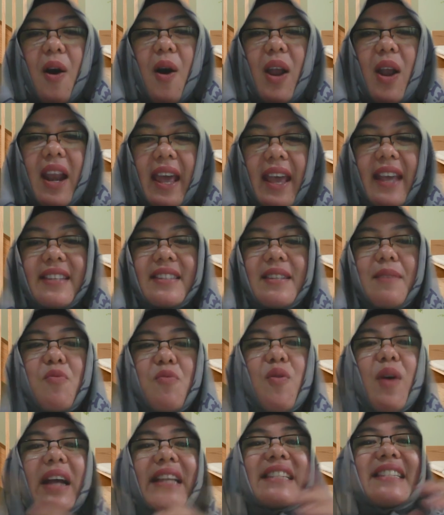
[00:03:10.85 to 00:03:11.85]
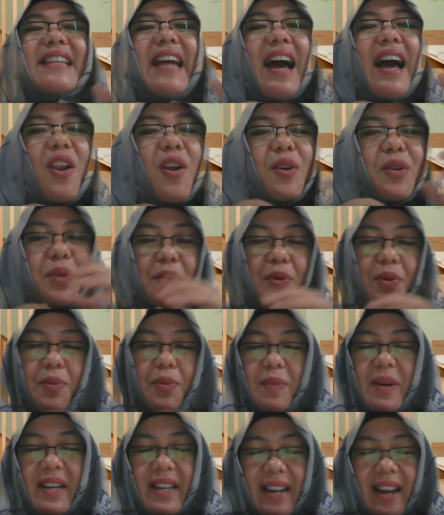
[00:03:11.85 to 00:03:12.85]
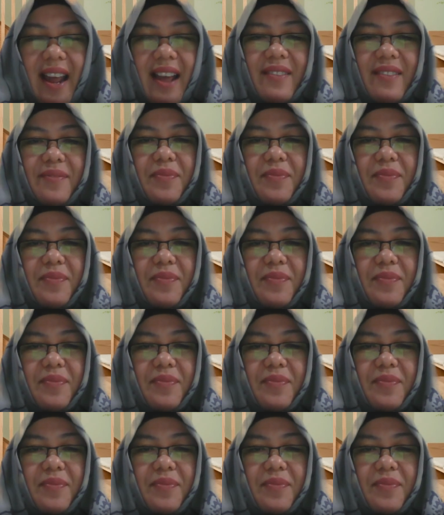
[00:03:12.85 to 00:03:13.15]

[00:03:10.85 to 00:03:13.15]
oleh semua calon guru penggerak?